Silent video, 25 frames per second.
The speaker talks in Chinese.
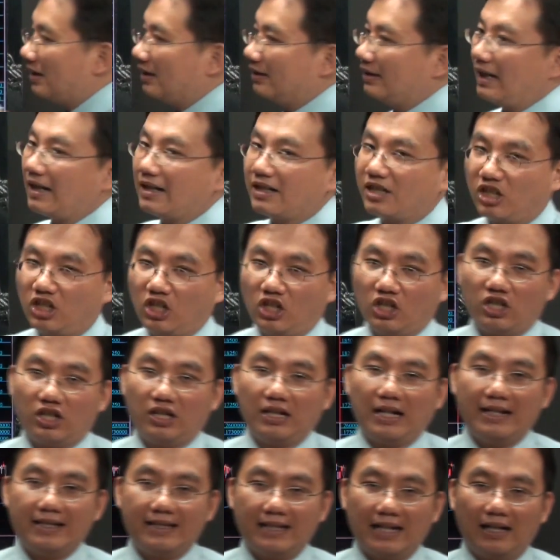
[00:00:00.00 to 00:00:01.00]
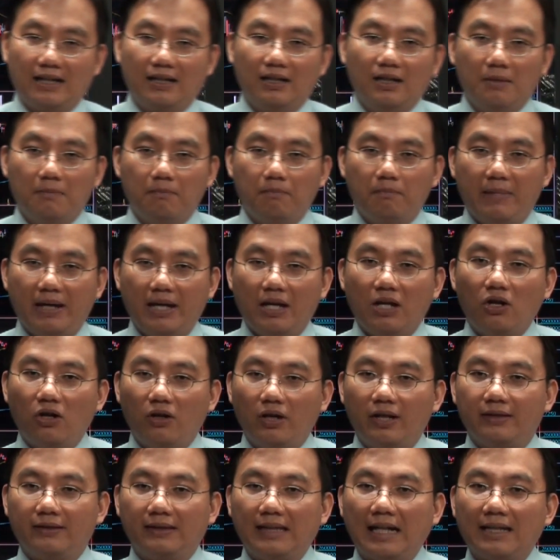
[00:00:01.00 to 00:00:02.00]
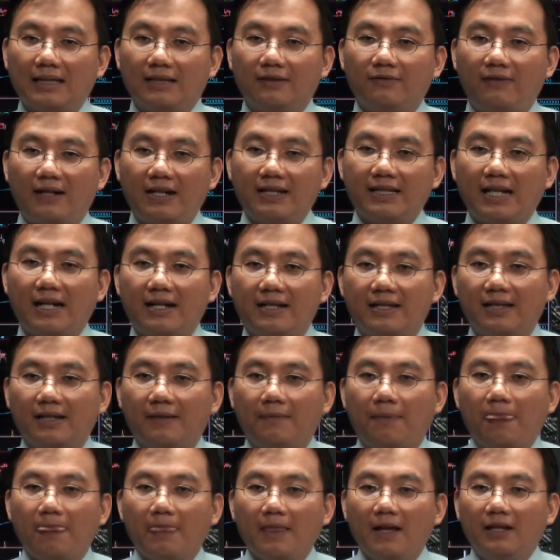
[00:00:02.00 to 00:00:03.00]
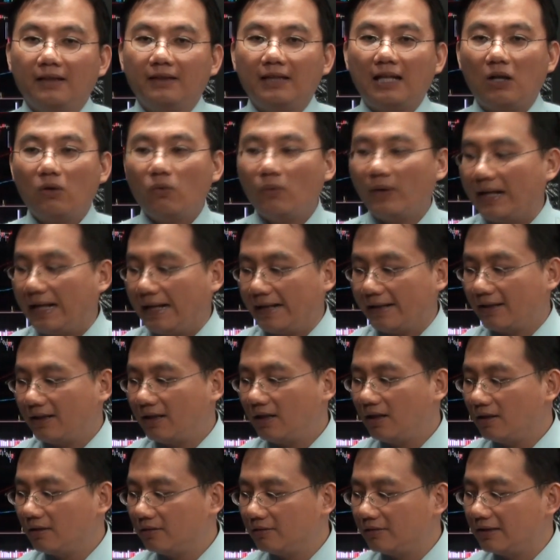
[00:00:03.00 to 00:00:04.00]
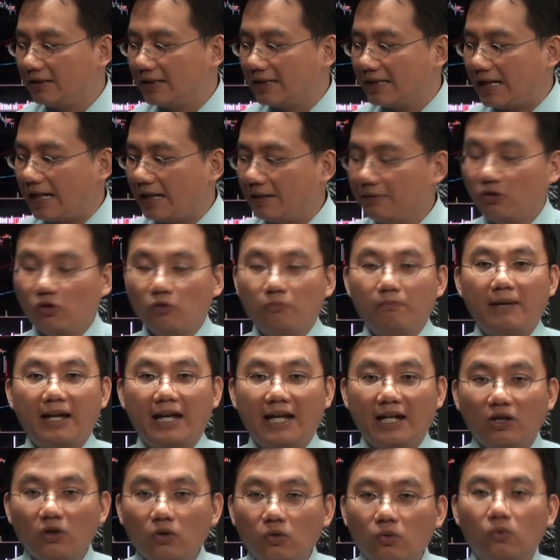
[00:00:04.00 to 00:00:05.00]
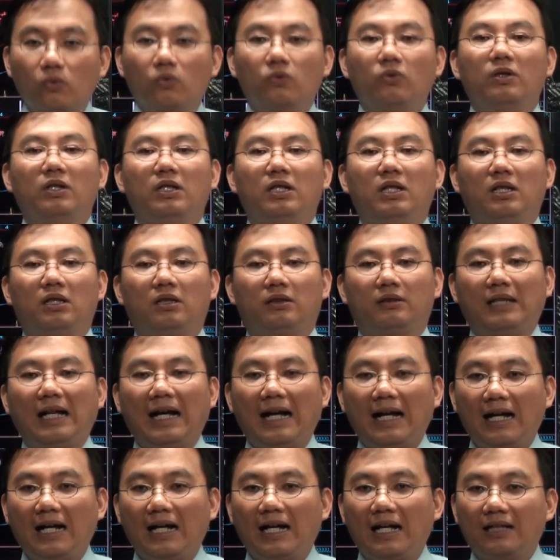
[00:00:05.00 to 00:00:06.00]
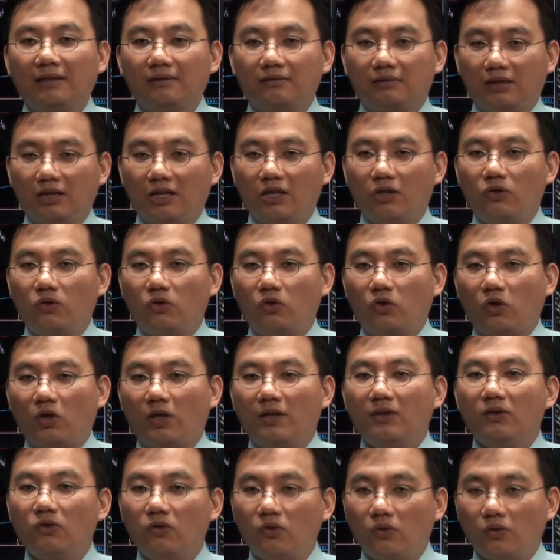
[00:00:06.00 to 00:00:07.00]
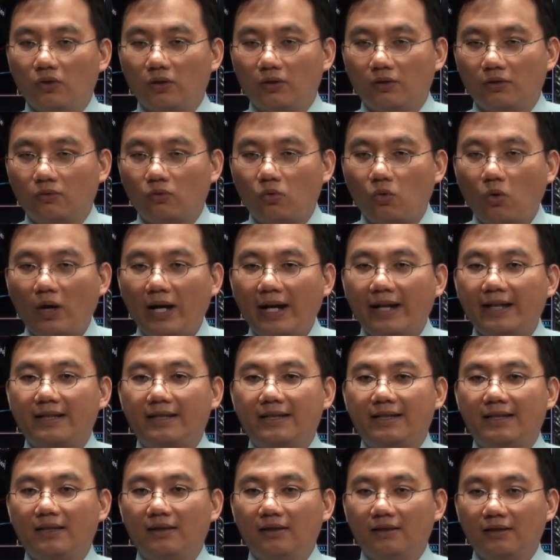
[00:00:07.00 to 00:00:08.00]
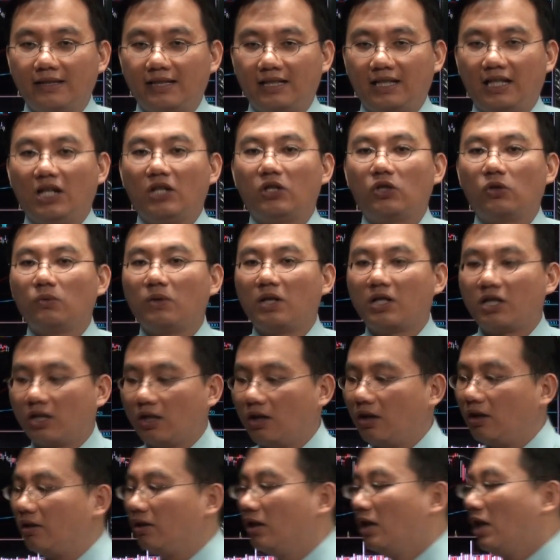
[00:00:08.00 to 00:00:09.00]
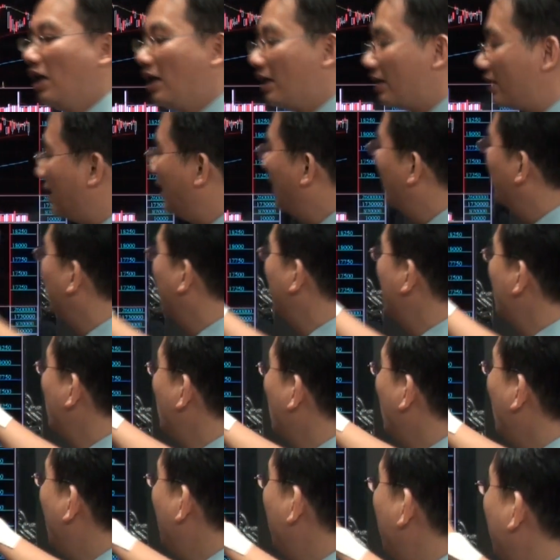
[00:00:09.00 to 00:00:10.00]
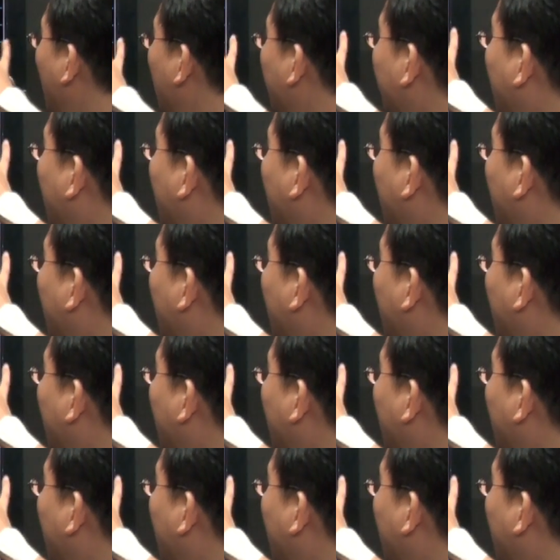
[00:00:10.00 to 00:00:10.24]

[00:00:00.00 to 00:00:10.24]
震荡，其实来讲没有很大的方向性，那未来可能在于美股它的选取快结束的时候，可能就会表